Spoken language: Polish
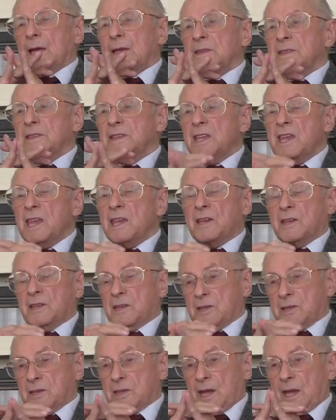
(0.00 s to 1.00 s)

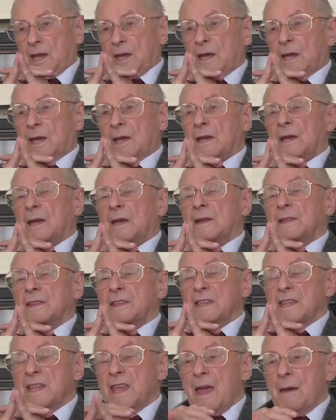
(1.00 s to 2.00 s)
Nigdzie
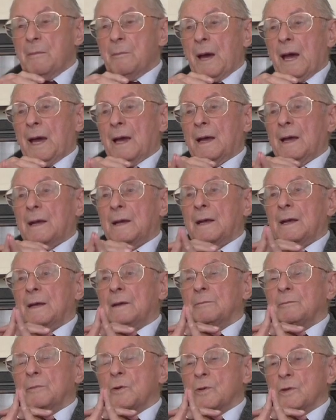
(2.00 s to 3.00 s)
nie ma
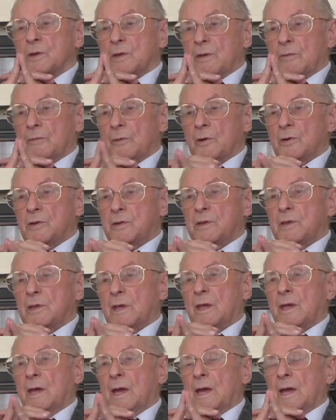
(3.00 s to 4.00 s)

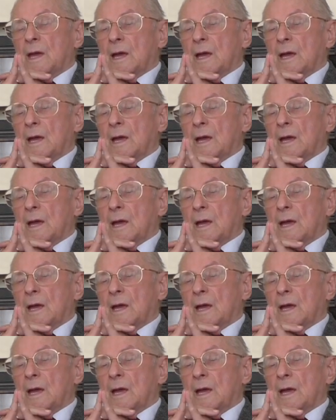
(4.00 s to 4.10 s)
możliwości